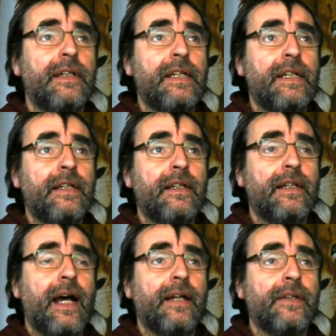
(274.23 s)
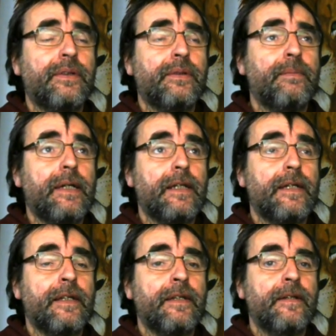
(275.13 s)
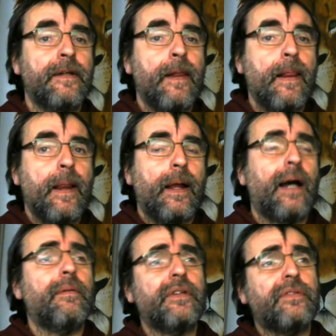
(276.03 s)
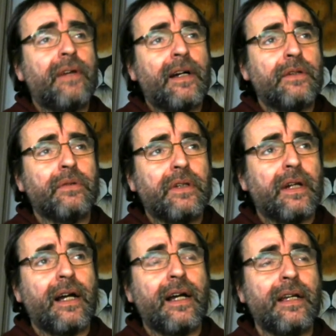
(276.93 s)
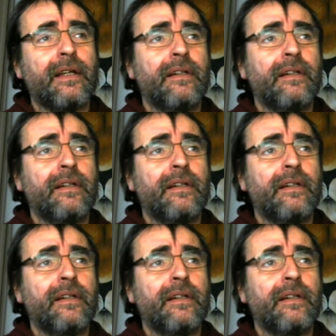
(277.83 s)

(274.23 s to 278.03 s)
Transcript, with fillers: ihn anzubeten. Aber es waren nur drei.